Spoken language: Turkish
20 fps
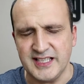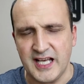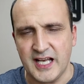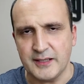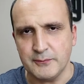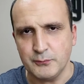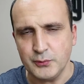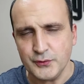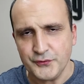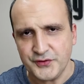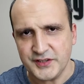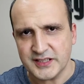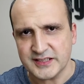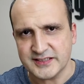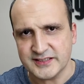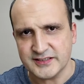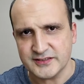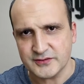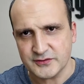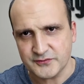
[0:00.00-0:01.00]
Yani bu
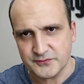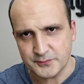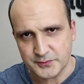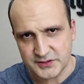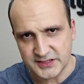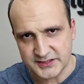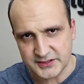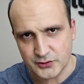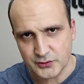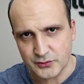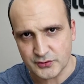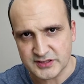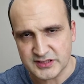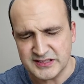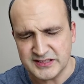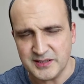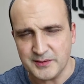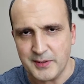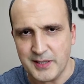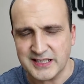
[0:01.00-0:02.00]
fiyat
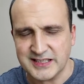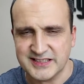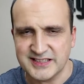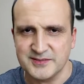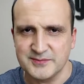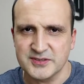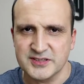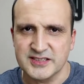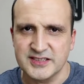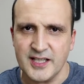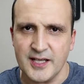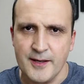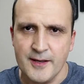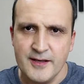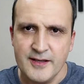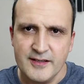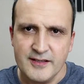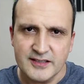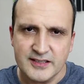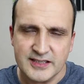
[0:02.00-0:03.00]
kategorisinde baktığımızda
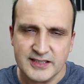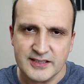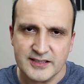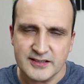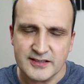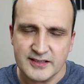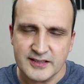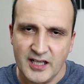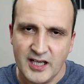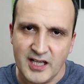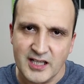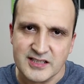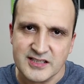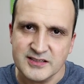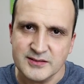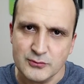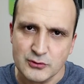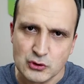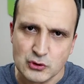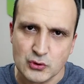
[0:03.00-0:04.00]
e,
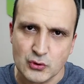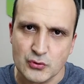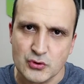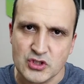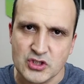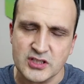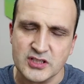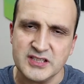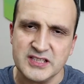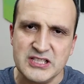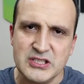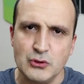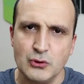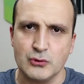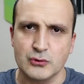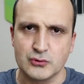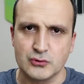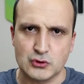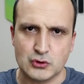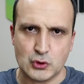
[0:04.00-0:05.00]
aldığımız sonuçların iyi
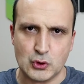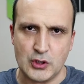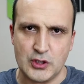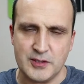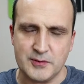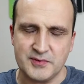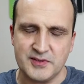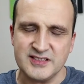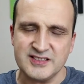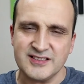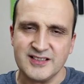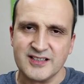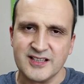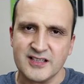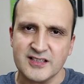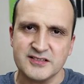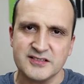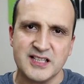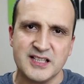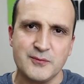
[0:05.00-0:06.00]
olduğunu söyleyebiliriz.
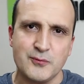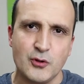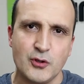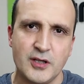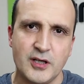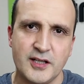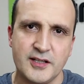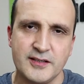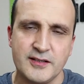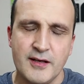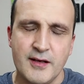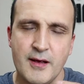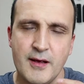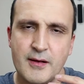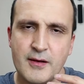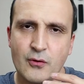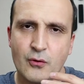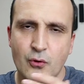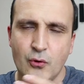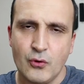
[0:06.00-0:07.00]
Aralarında da böyle hani
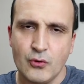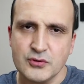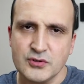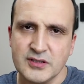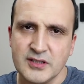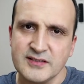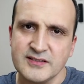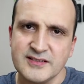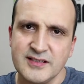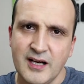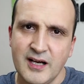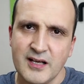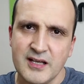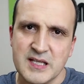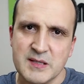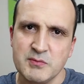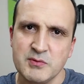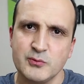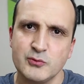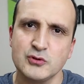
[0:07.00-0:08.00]
o ondan daha
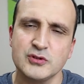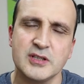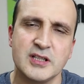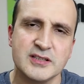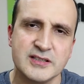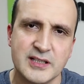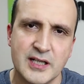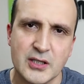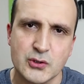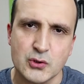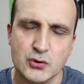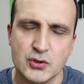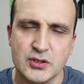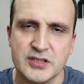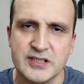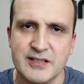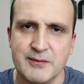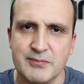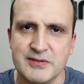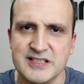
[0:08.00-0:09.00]
iyi, bu bundan daha kötü
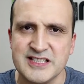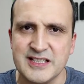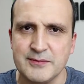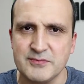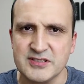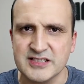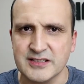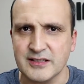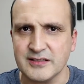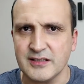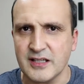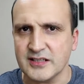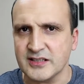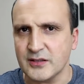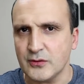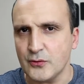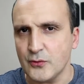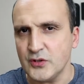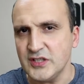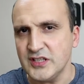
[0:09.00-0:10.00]
diyebileceğimiz kadar
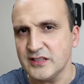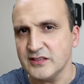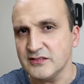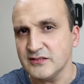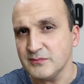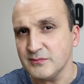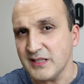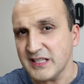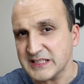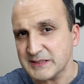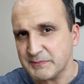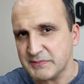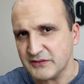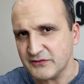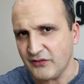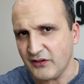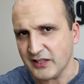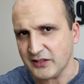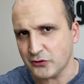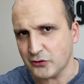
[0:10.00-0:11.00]
da inanılmaz bir
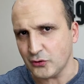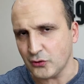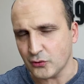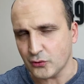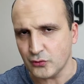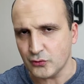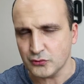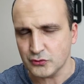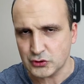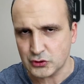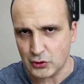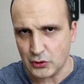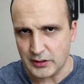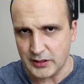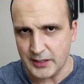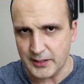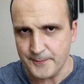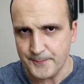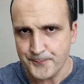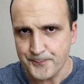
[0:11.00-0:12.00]
fark yok. Onu
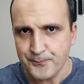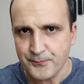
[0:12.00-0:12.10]
söyleyelim.